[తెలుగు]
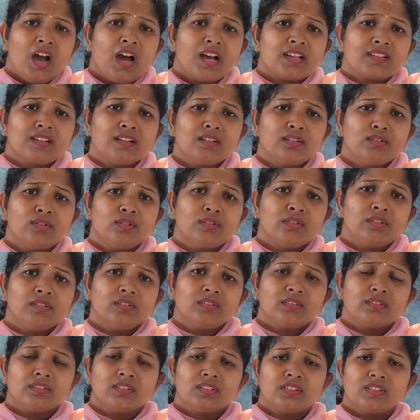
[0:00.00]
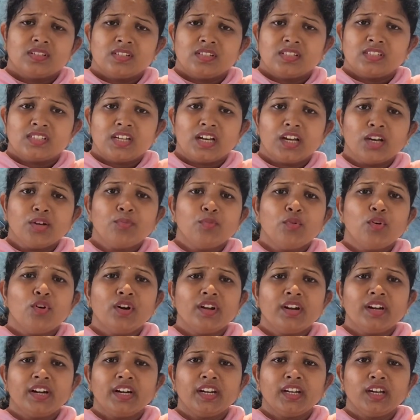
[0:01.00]
అసలు
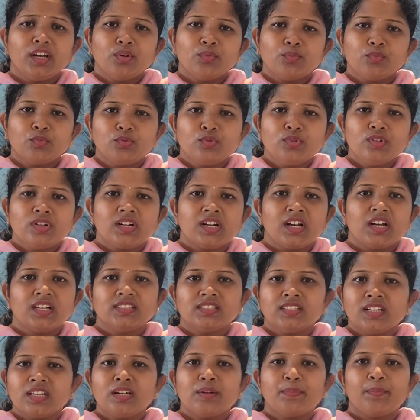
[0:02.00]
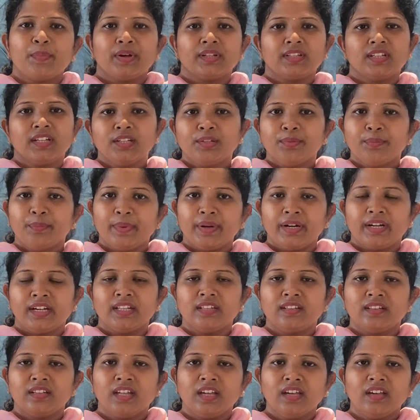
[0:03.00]
జగన్మోహన్ రెడ్డి గారు మూడు రాజధానుల పద్ధతి
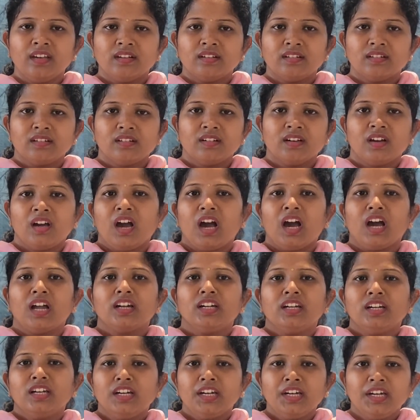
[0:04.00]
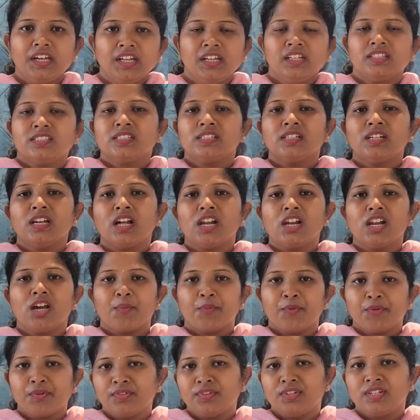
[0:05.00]
పెట్టిందే అన్ని జిల్లాలు
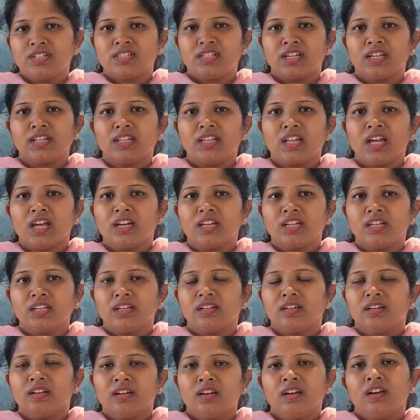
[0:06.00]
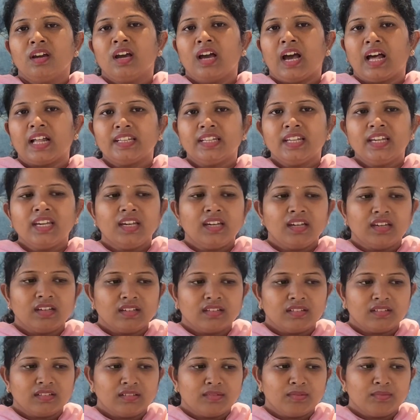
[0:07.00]
అభివృద్ధి చెందాలి అదే
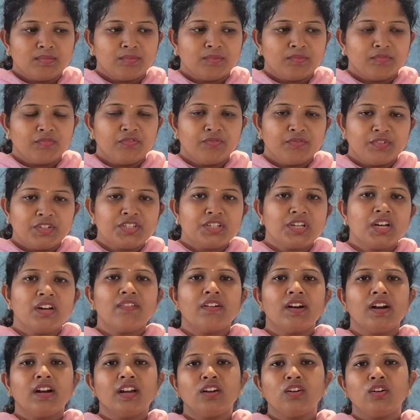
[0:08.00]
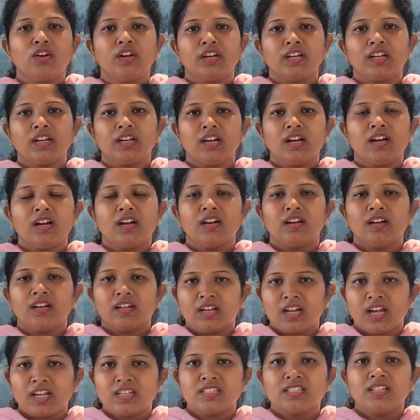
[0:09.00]
విజయవాడలో కనుక
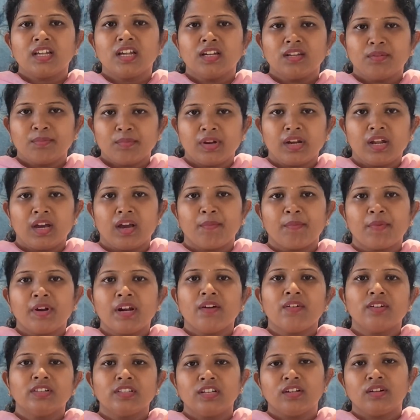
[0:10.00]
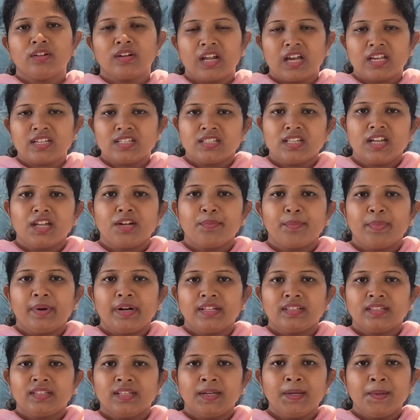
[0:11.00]
రాజధాని మన అమరావతిలో రాజధాని
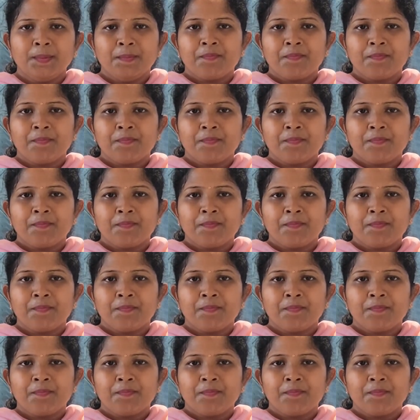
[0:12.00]
పెడితే